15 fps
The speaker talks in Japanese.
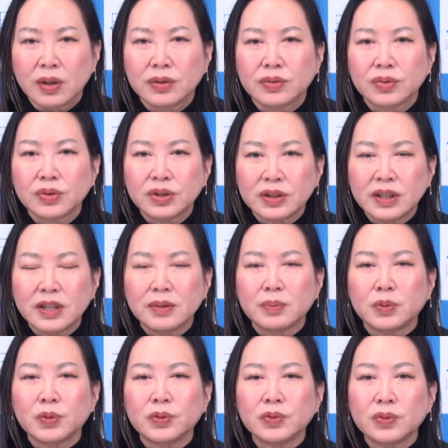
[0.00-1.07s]
そし
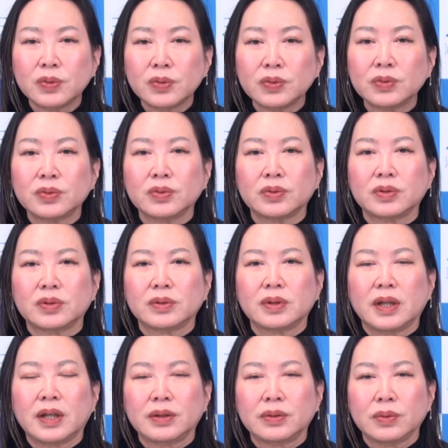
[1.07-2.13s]
てものすごく
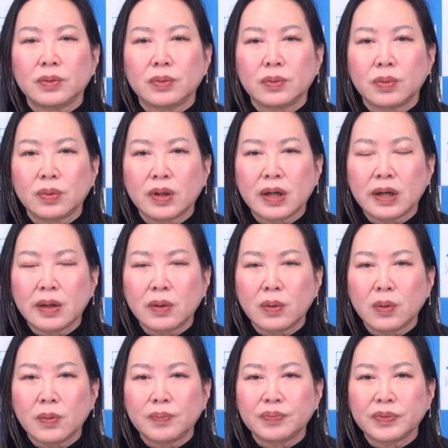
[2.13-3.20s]
あの他
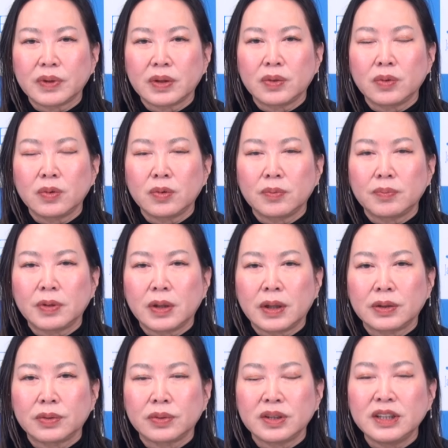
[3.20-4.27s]
をの
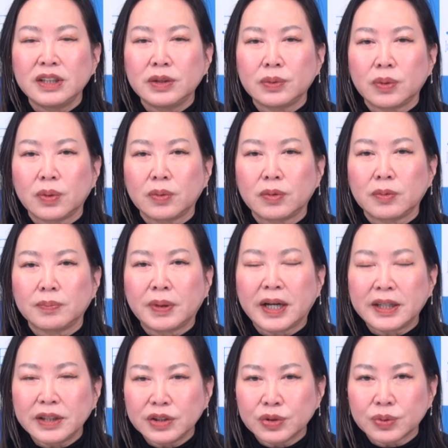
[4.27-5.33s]
あの2位を
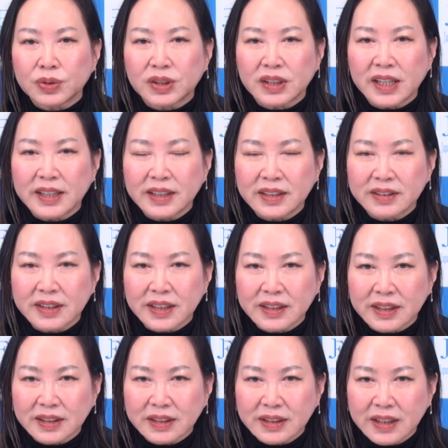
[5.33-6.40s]
倍以上引き離す
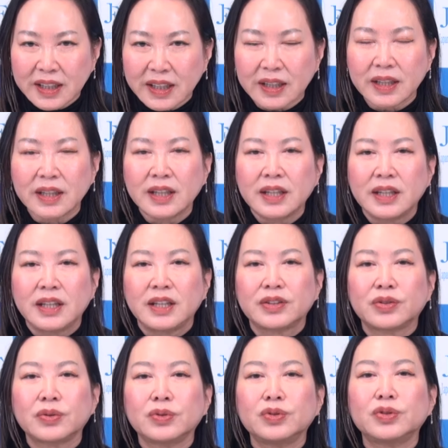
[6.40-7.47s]
形で、え
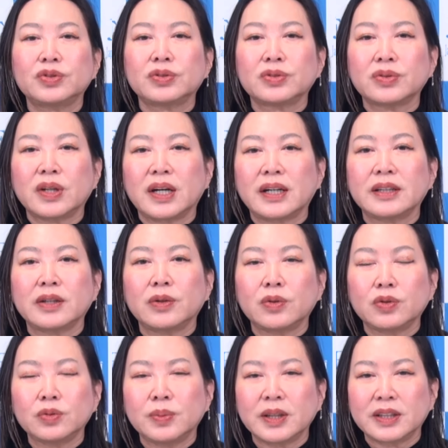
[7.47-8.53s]
その輸出の穴
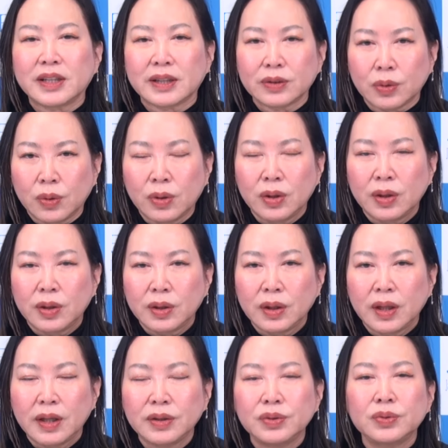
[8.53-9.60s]
を埋めたと
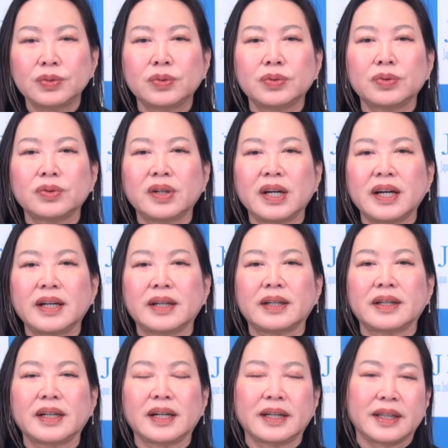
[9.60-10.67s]
いうことが
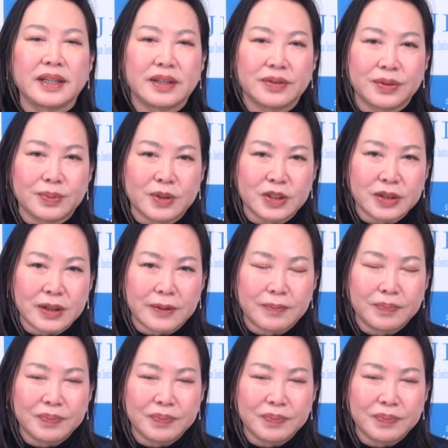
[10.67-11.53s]
書かれておりました。